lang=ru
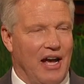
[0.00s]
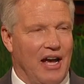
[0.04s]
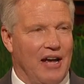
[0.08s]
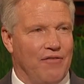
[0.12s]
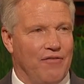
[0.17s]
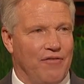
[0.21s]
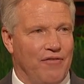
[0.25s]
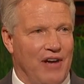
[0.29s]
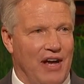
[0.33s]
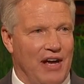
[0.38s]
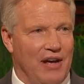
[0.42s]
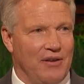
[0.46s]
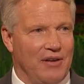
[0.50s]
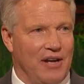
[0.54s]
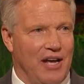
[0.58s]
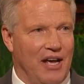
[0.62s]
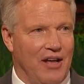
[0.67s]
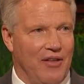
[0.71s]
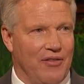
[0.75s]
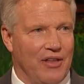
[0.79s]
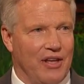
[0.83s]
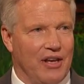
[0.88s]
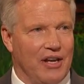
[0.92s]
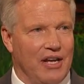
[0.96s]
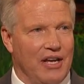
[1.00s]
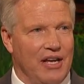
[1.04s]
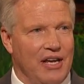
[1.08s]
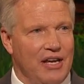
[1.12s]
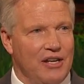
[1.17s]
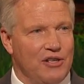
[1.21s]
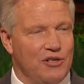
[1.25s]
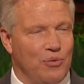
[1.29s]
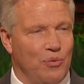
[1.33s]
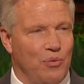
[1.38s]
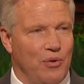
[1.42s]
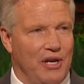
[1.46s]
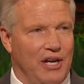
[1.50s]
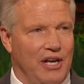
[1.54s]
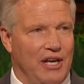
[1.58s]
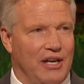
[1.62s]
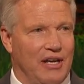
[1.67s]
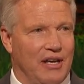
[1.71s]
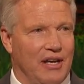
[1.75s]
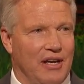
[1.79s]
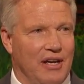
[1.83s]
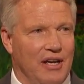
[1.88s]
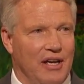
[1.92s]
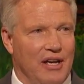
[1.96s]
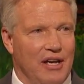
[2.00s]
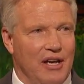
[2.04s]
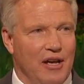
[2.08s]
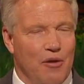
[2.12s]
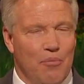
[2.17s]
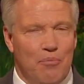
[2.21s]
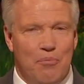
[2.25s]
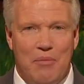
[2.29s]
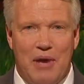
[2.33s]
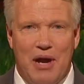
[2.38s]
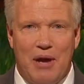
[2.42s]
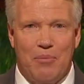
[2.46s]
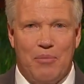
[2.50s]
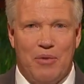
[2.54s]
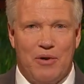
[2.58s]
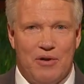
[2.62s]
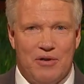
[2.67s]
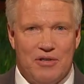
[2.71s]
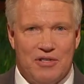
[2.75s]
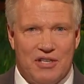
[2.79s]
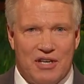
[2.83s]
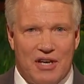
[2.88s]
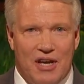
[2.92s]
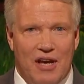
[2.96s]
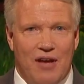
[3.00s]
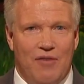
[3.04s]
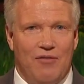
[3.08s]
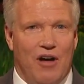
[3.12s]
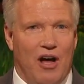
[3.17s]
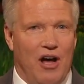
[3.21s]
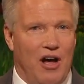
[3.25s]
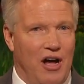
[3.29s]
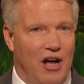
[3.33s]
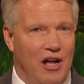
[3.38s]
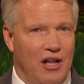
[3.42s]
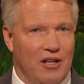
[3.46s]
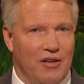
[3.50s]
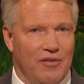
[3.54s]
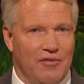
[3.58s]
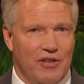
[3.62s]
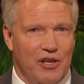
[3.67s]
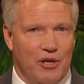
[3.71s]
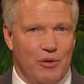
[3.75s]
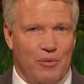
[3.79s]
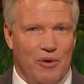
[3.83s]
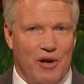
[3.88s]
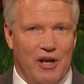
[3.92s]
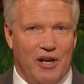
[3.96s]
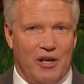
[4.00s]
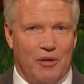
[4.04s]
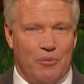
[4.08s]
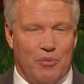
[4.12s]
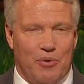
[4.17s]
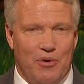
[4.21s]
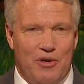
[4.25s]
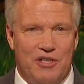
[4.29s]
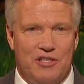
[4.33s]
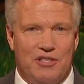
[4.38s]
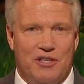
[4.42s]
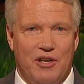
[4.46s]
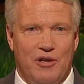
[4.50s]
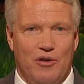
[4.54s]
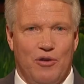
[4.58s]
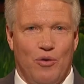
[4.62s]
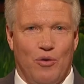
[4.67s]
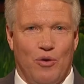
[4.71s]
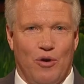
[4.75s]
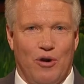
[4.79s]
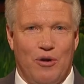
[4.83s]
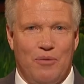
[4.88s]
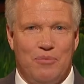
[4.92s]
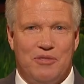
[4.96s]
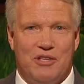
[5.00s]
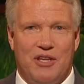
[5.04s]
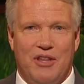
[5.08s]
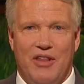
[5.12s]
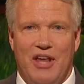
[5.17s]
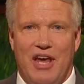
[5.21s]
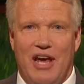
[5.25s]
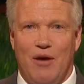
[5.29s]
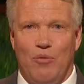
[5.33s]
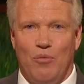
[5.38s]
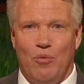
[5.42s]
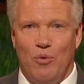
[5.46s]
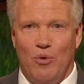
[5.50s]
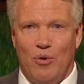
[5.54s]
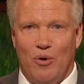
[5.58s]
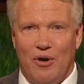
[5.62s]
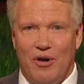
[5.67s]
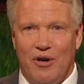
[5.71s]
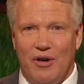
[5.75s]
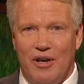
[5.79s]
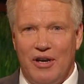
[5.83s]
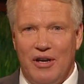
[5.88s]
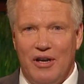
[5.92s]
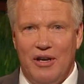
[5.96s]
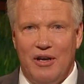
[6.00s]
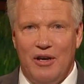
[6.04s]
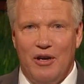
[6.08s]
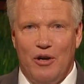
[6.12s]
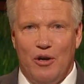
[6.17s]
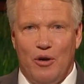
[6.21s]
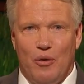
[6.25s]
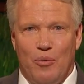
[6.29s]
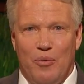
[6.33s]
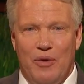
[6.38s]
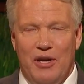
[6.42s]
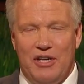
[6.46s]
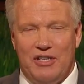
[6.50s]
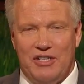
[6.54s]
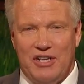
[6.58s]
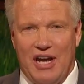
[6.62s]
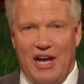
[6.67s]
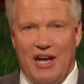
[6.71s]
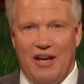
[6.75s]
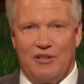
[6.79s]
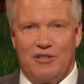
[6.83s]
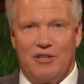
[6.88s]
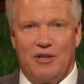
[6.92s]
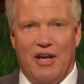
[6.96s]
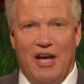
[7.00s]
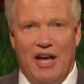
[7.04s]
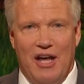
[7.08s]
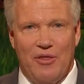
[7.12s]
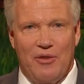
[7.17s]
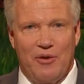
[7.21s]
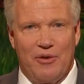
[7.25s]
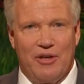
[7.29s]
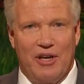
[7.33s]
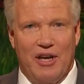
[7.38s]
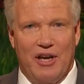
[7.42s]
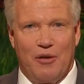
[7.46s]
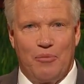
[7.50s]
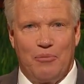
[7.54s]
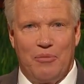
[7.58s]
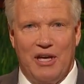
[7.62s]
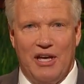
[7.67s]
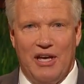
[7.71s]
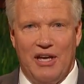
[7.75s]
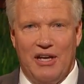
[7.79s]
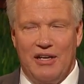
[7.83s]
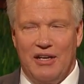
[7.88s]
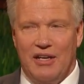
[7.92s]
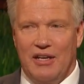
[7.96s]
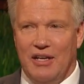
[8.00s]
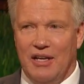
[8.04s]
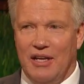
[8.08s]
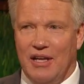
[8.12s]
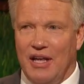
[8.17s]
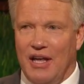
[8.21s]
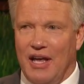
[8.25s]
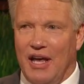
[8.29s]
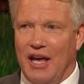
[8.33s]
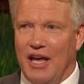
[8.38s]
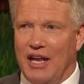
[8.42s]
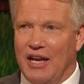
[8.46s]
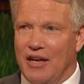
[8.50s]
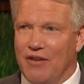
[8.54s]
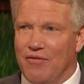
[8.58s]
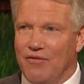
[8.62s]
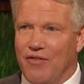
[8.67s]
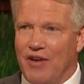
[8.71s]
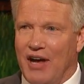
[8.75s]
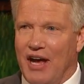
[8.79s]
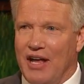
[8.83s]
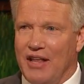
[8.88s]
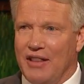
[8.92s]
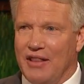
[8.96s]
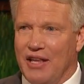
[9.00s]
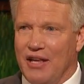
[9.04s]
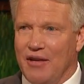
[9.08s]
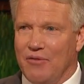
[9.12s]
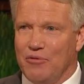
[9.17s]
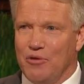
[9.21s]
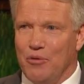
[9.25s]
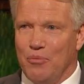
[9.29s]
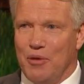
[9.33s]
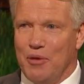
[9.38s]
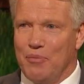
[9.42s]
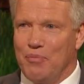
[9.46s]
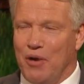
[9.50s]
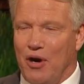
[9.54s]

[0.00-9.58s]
Поговорив с ним в тот же день, я узнал, что каждую неделю члены всех кворумов священства Аронова в том приходе обращаются к другим юношам